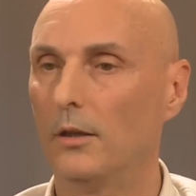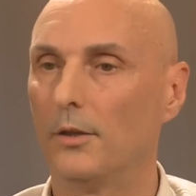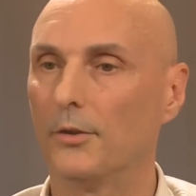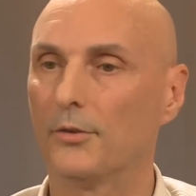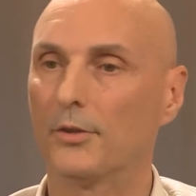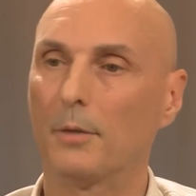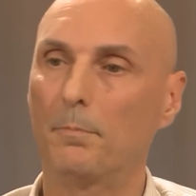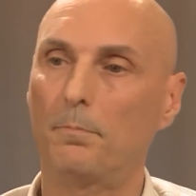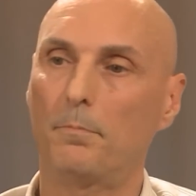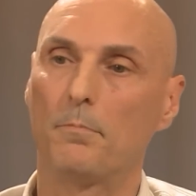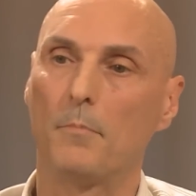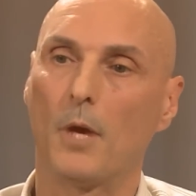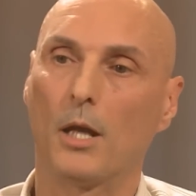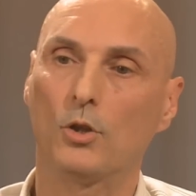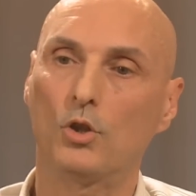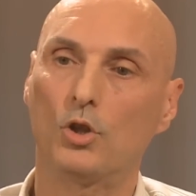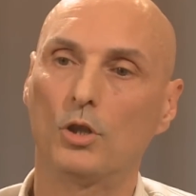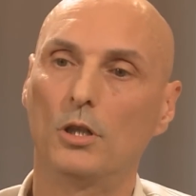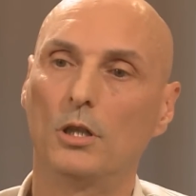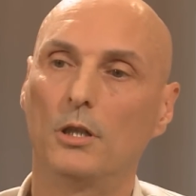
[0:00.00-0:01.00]
Es gibt
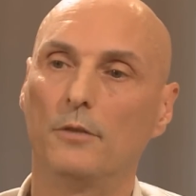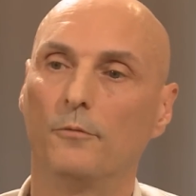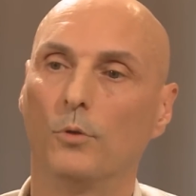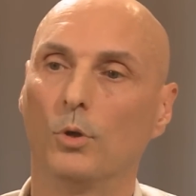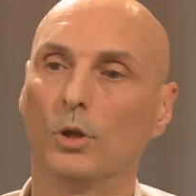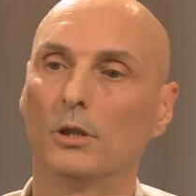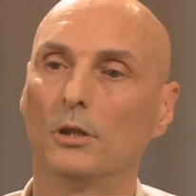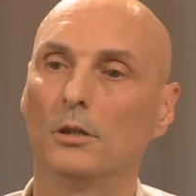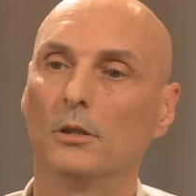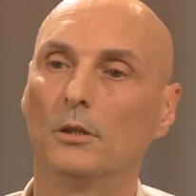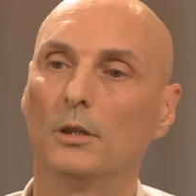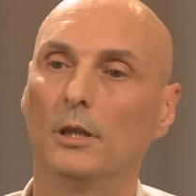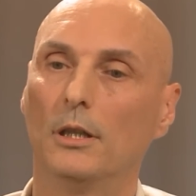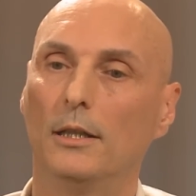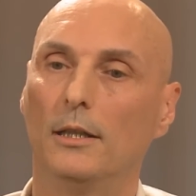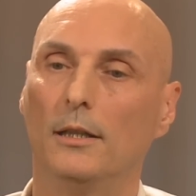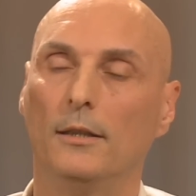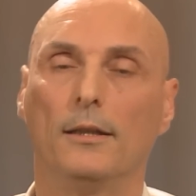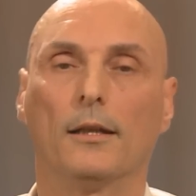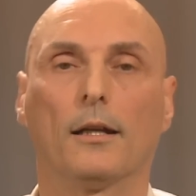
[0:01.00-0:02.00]
Menschen, die wurden
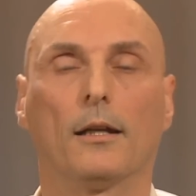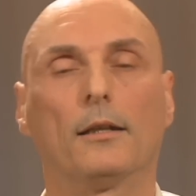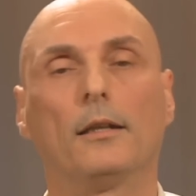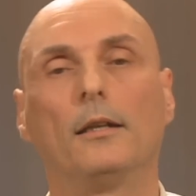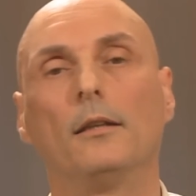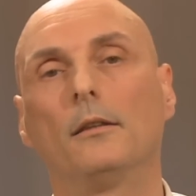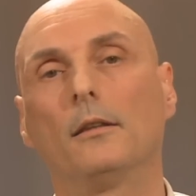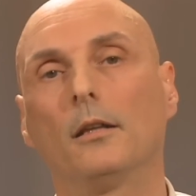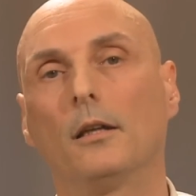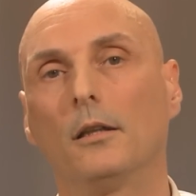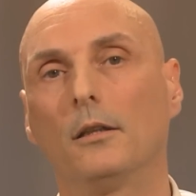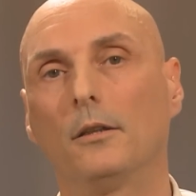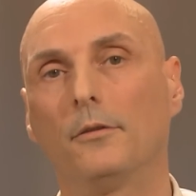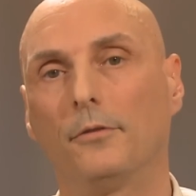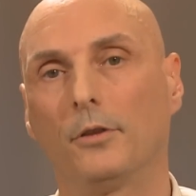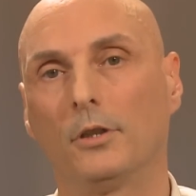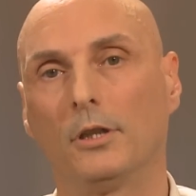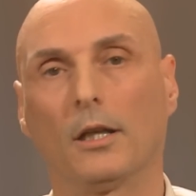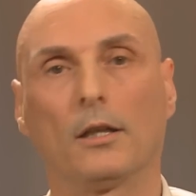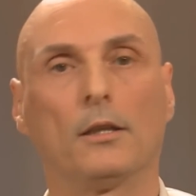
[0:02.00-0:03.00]
in ihrer Kindheit
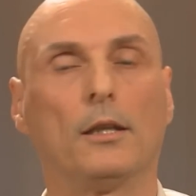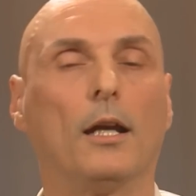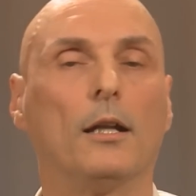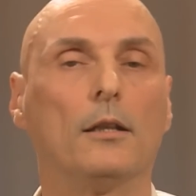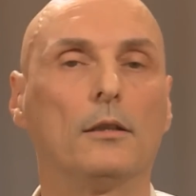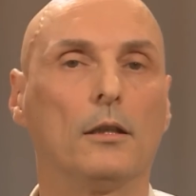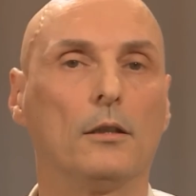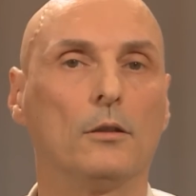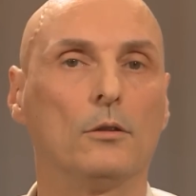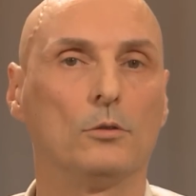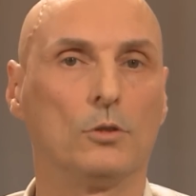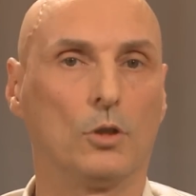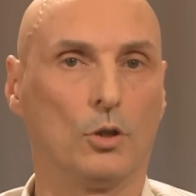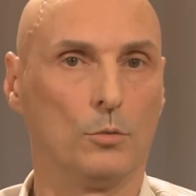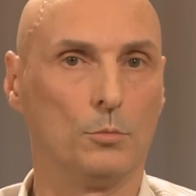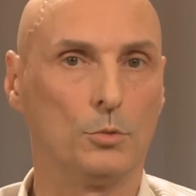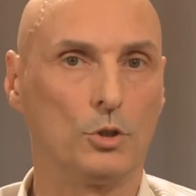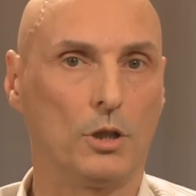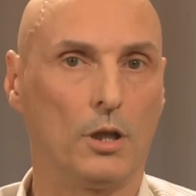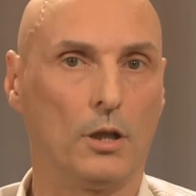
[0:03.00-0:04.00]
von ihren Eltern unter
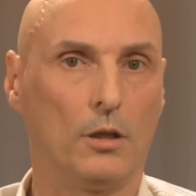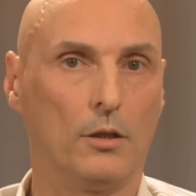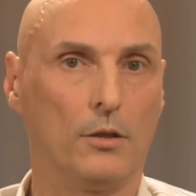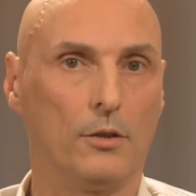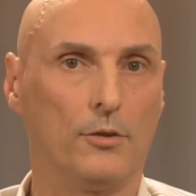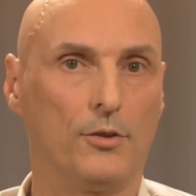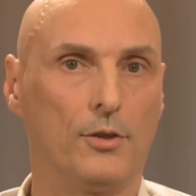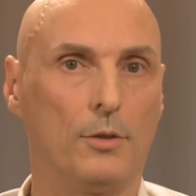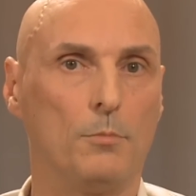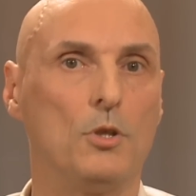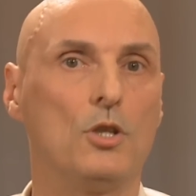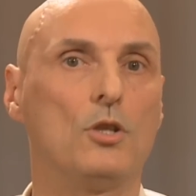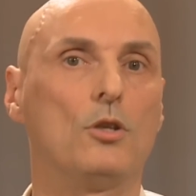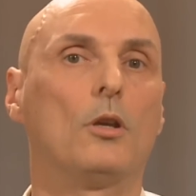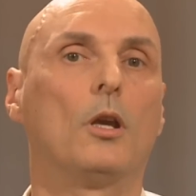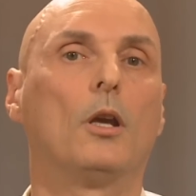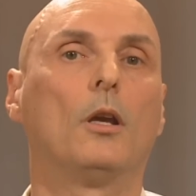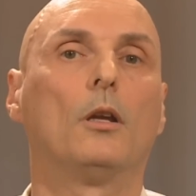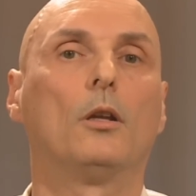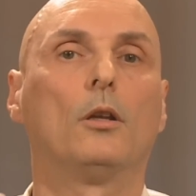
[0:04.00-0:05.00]
Umständen
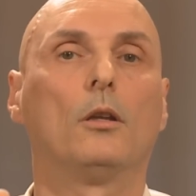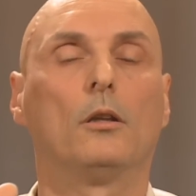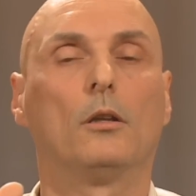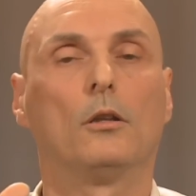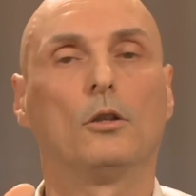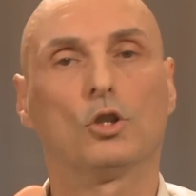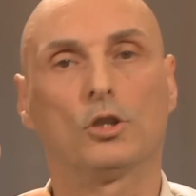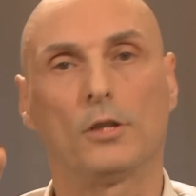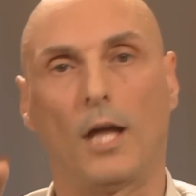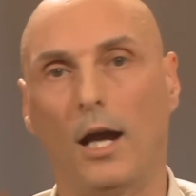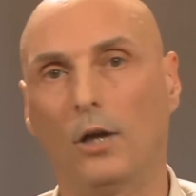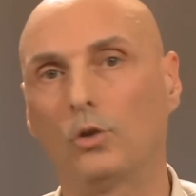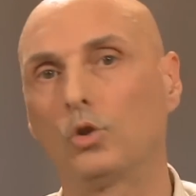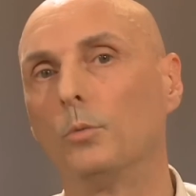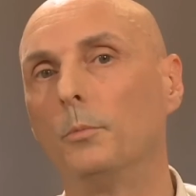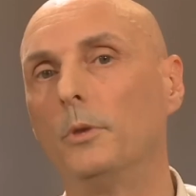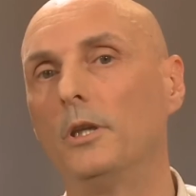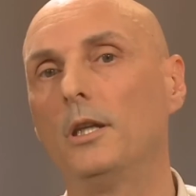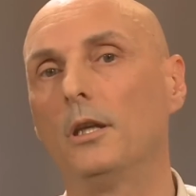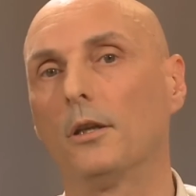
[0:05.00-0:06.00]
ziemlich stark
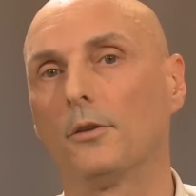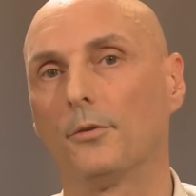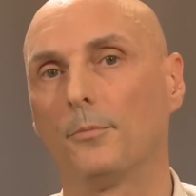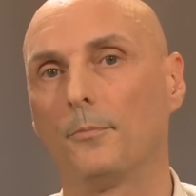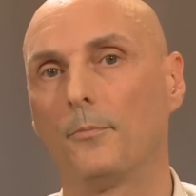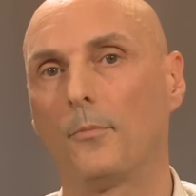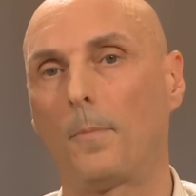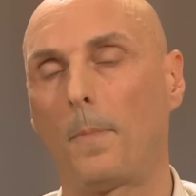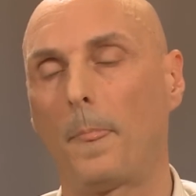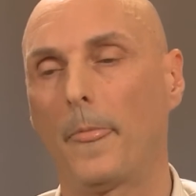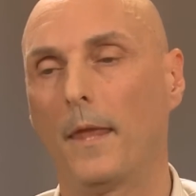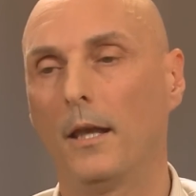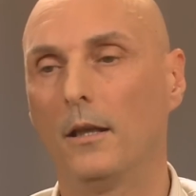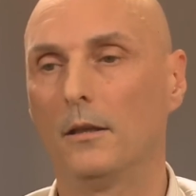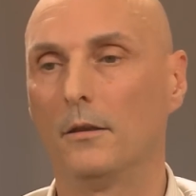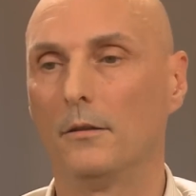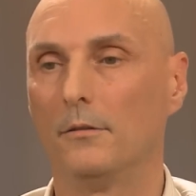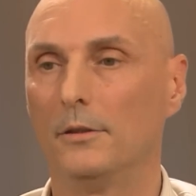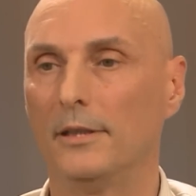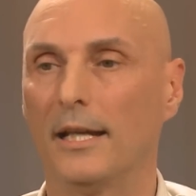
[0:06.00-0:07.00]
dominiert.
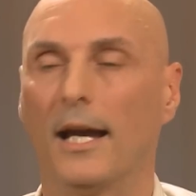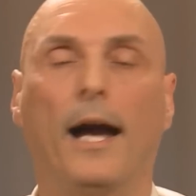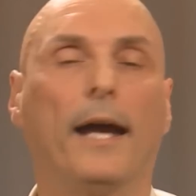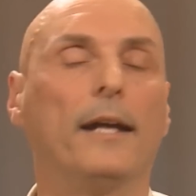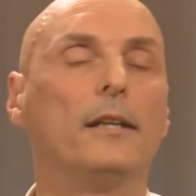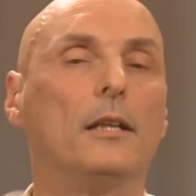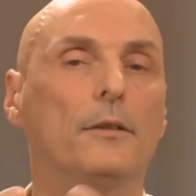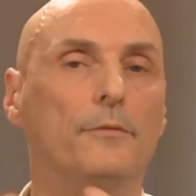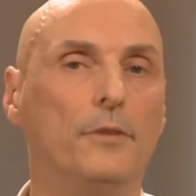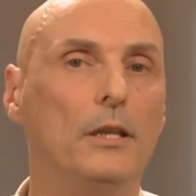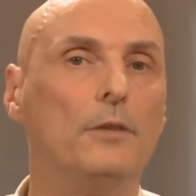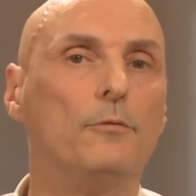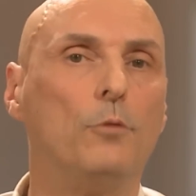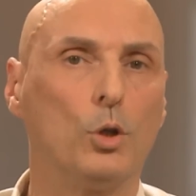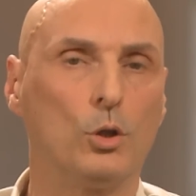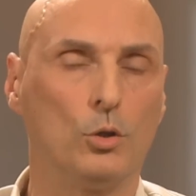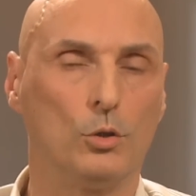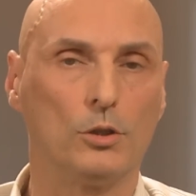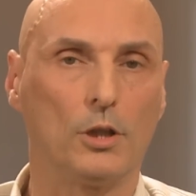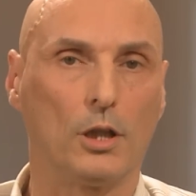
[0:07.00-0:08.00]
Ihr eigener Wille
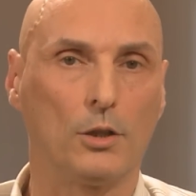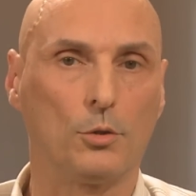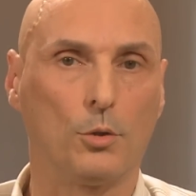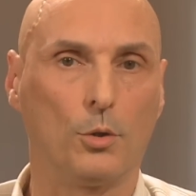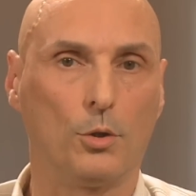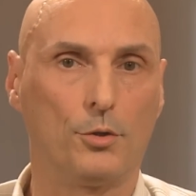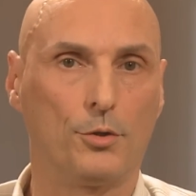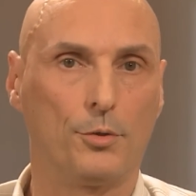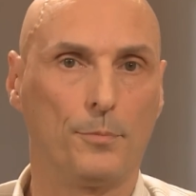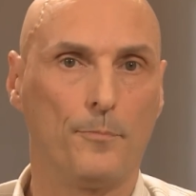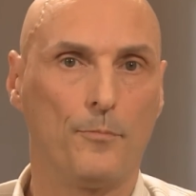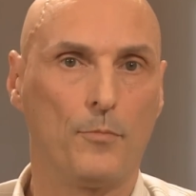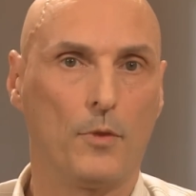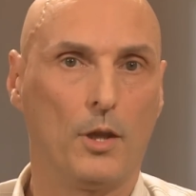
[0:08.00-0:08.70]
wurde unterdrückt